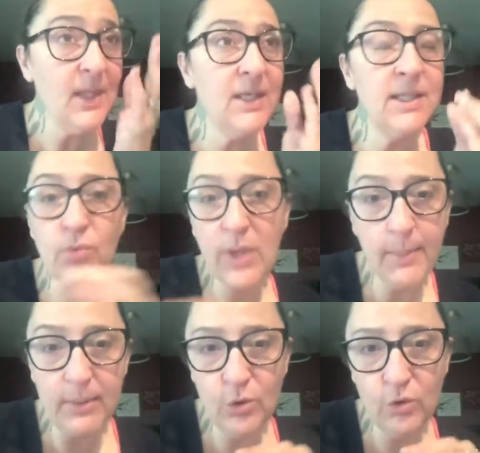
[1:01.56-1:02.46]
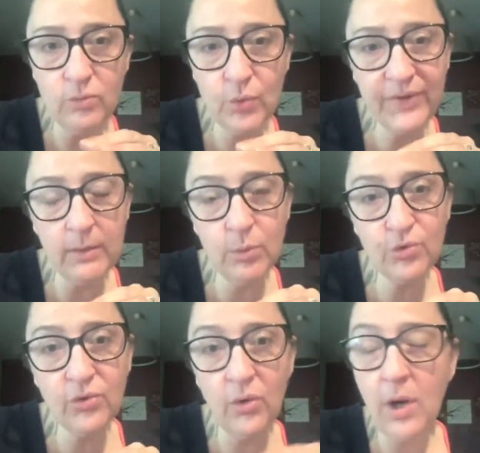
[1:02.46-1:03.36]
qui sont capables de vous monter un
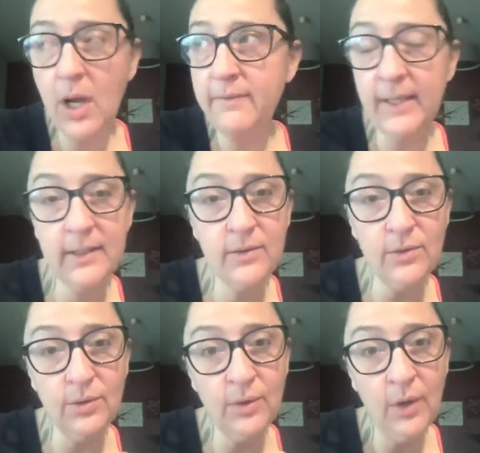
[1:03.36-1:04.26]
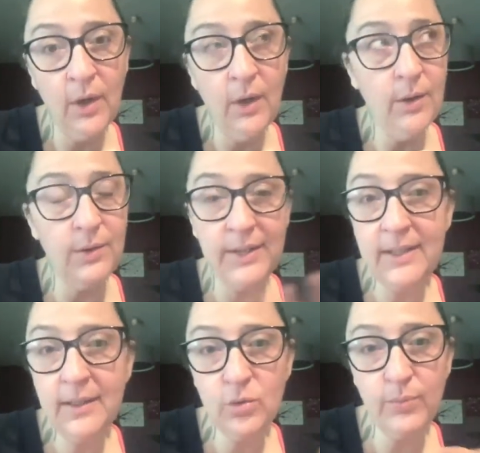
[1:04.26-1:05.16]
manteau avec euh, euh, des
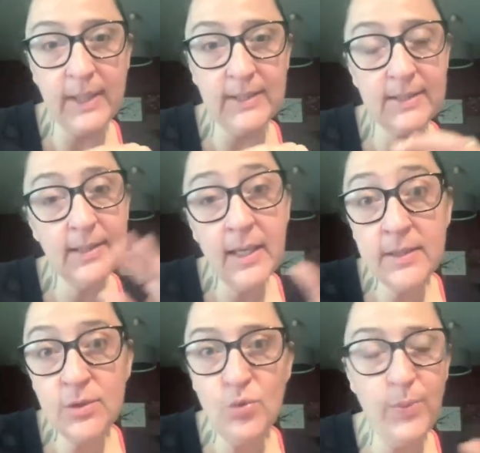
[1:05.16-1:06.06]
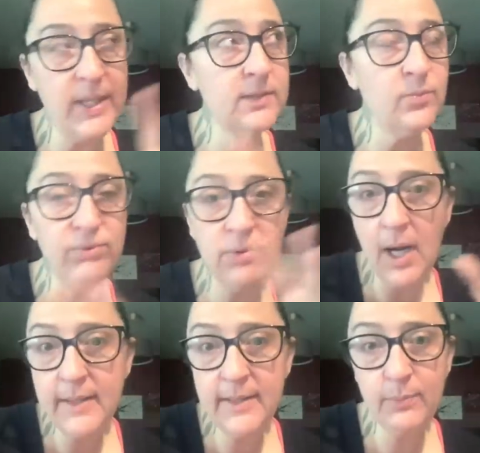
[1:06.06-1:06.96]
découpes princesses, du passe
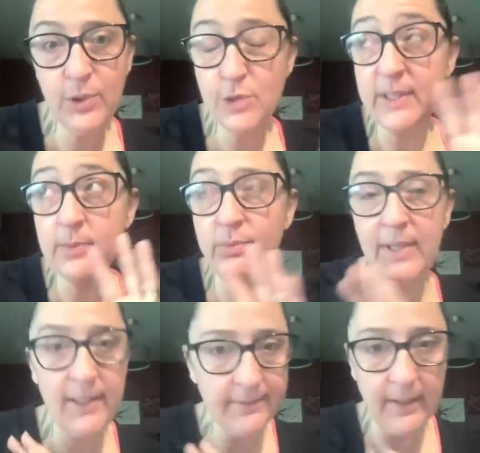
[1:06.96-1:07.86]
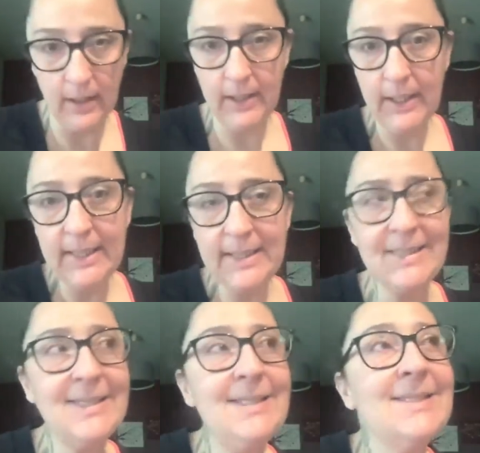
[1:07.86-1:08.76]
des poches passe Enfin,
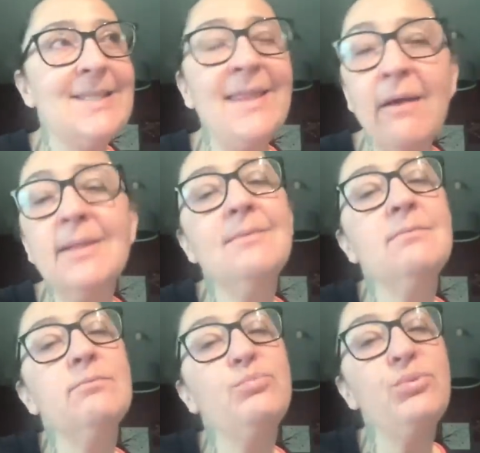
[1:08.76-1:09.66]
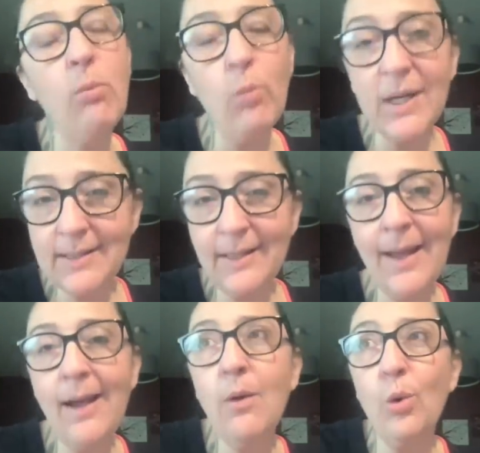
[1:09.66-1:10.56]
ça n'a, pour moi, ça
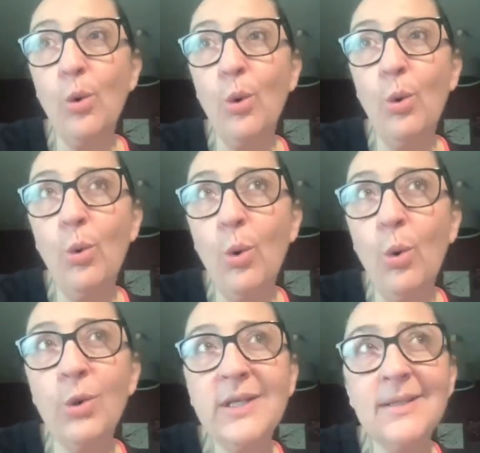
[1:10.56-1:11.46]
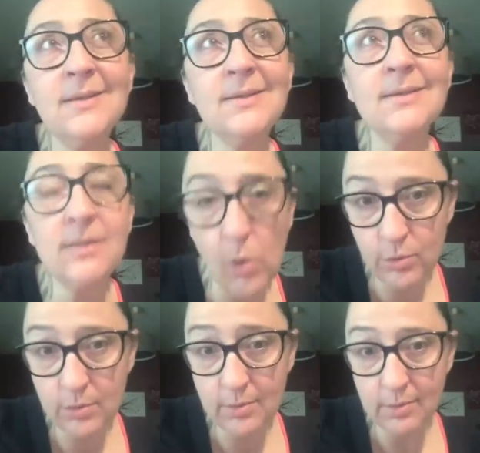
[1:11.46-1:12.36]
n'a aucun
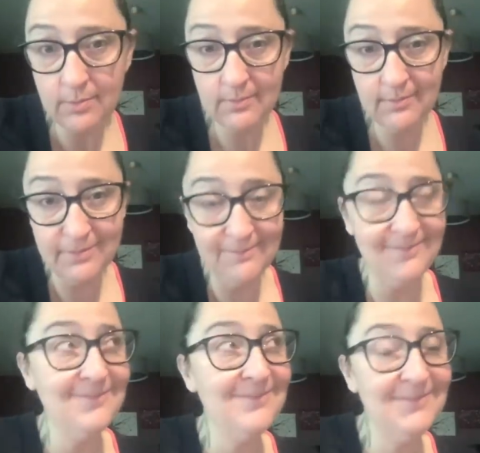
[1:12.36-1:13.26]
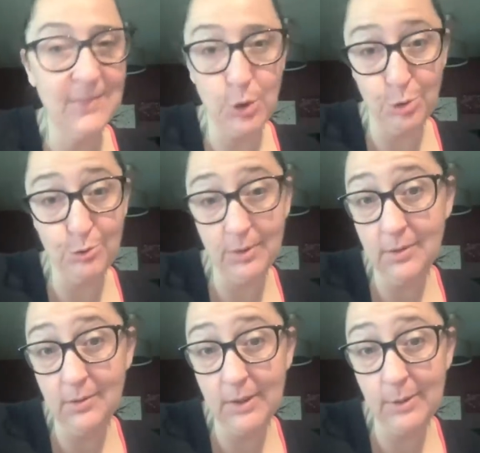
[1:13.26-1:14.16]
sens. Je suis
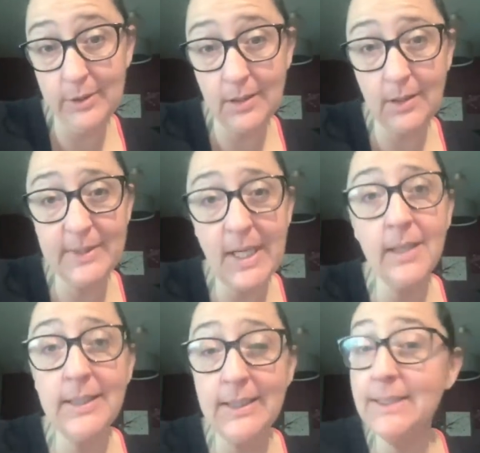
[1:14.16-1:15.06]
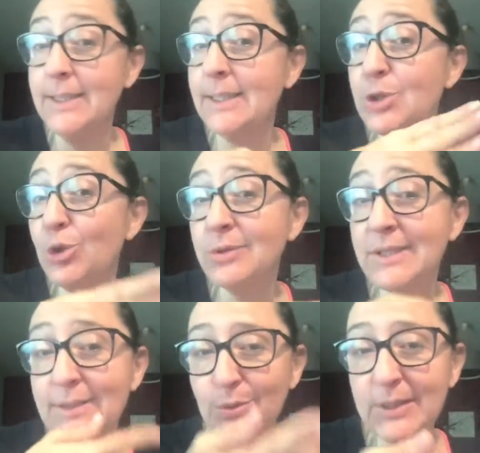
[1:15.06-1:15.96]
désolée de le dire comme ça, et les gens
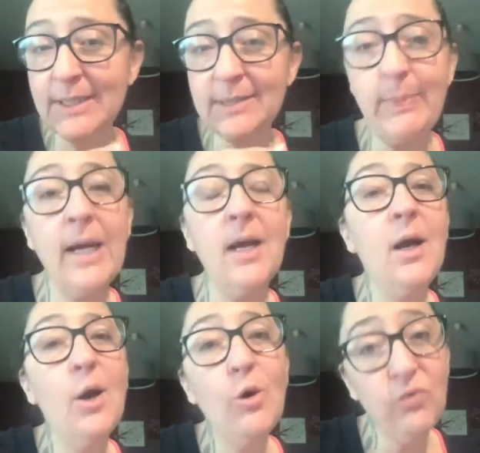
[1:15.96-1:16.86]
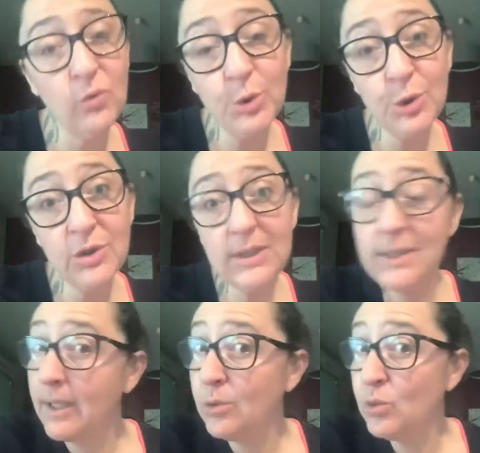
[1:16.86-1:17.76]
qui sont des experts vont me jeter
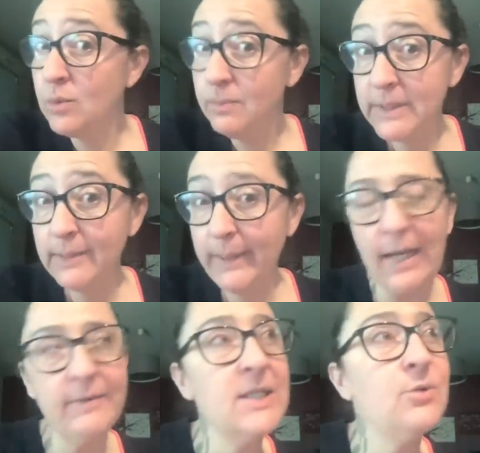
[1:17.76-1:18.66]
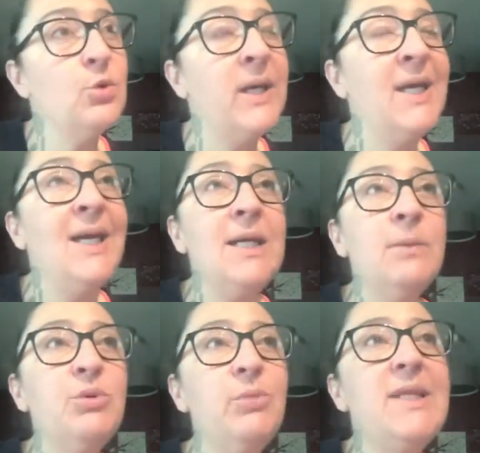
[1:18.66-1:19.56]
des cailloux, mais c'est pas grave, j'assume.
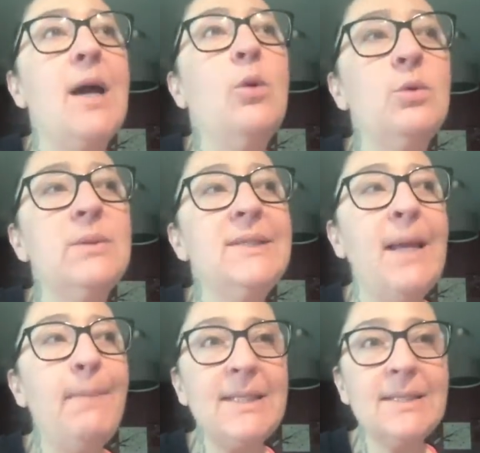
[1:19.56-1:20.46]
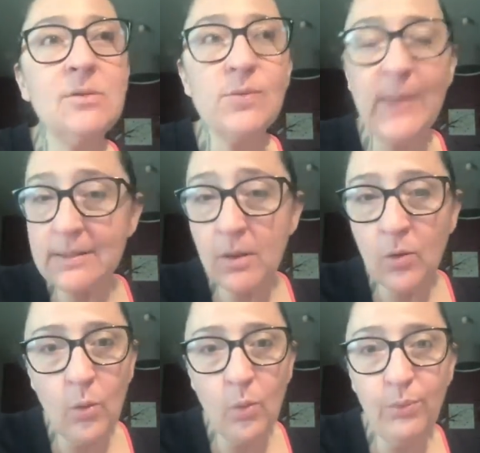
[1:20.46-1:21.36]
Pour moi, il y a il n'y a pas de sens parce
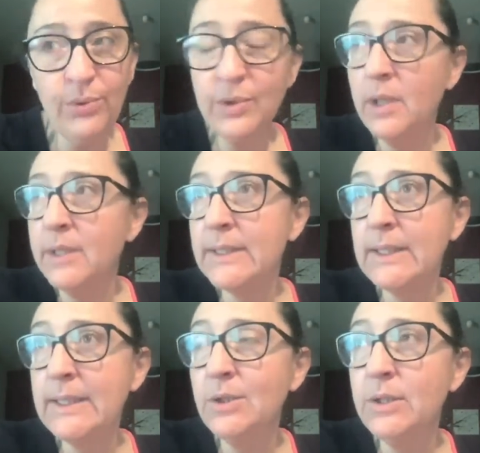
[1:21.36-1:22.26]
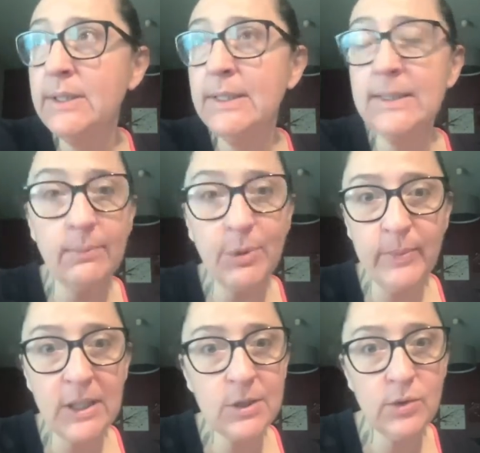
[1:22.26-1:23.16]
que on peut euh, tricoter sa
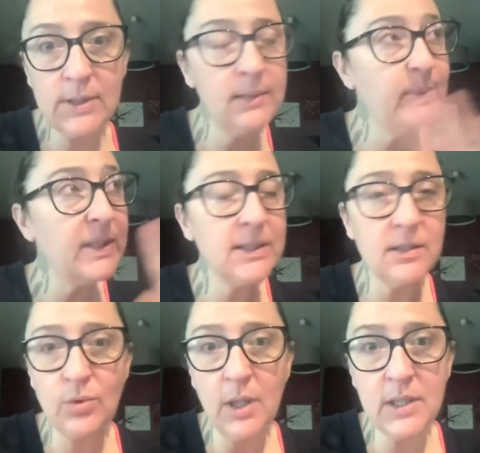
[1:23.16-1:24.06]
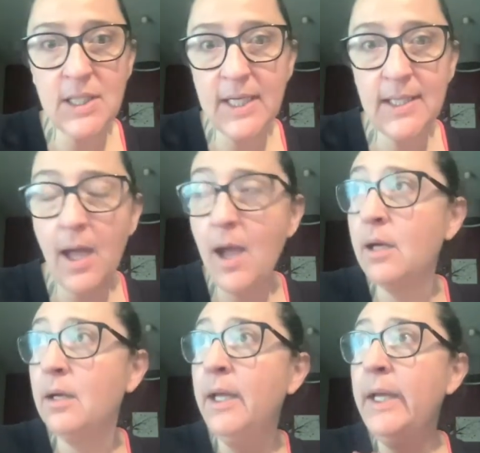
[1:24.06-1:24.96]
première chaussette, partir sur un jacquard
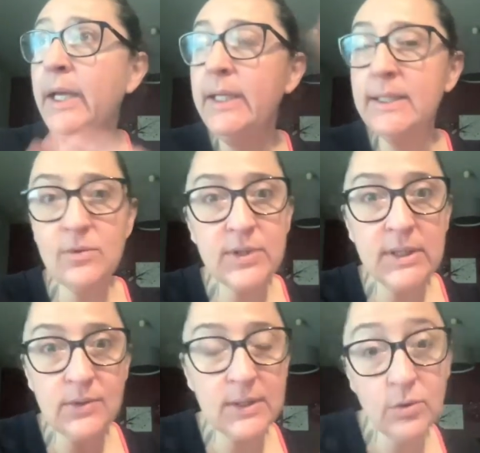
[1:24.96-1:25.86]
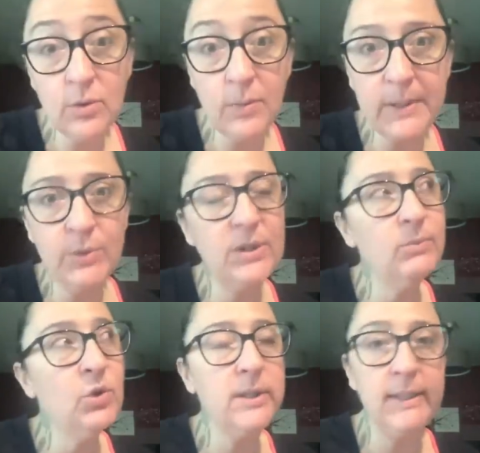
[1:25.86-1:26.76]
euh, et se lancer dans un truc complètement
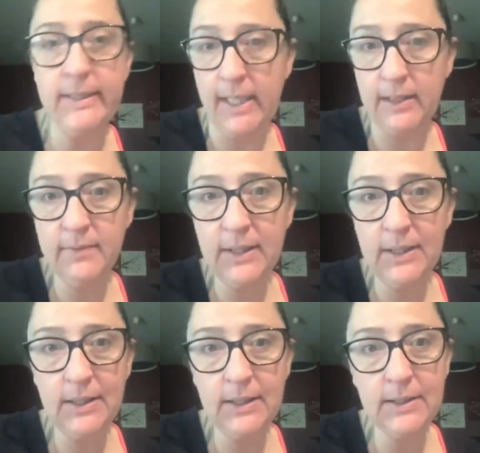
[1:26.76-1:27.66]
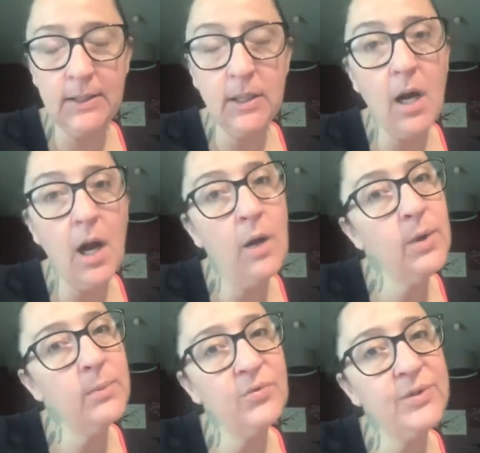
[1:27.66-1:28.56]
dément et y arriver et se dire ah
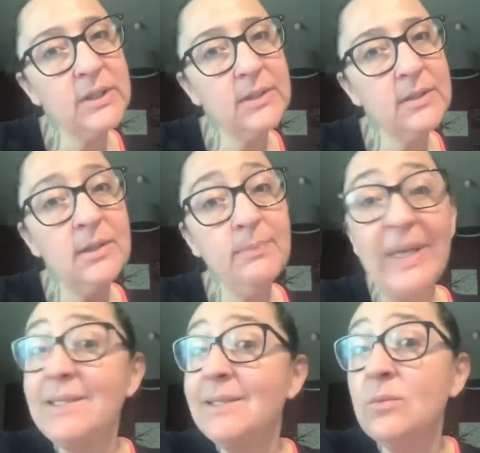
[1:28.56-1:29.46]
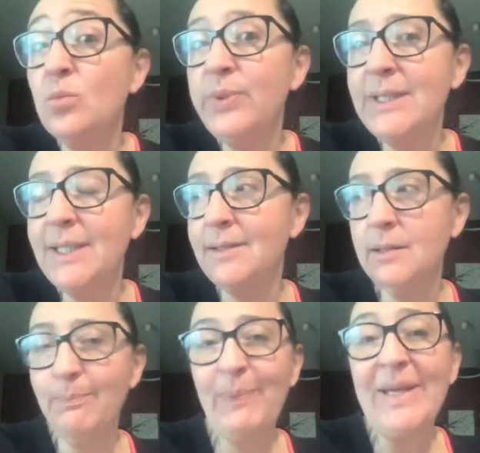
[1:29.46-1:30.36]
ouais mais en fait c'était pas si compliqué
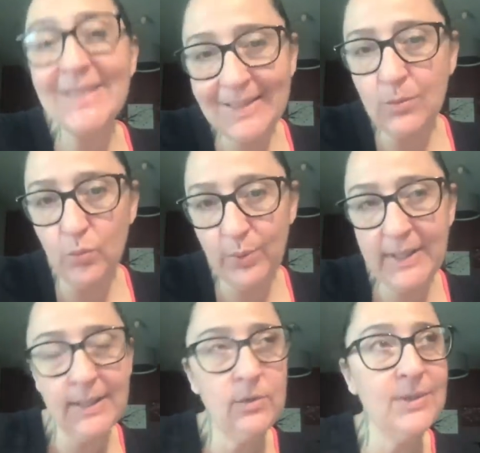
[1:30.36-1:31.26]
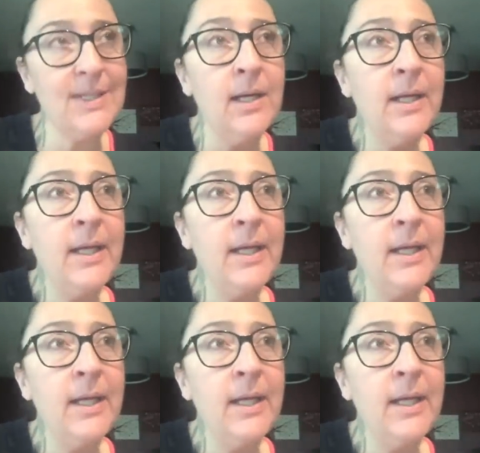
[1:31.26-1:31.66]
pas si compliqué que ça.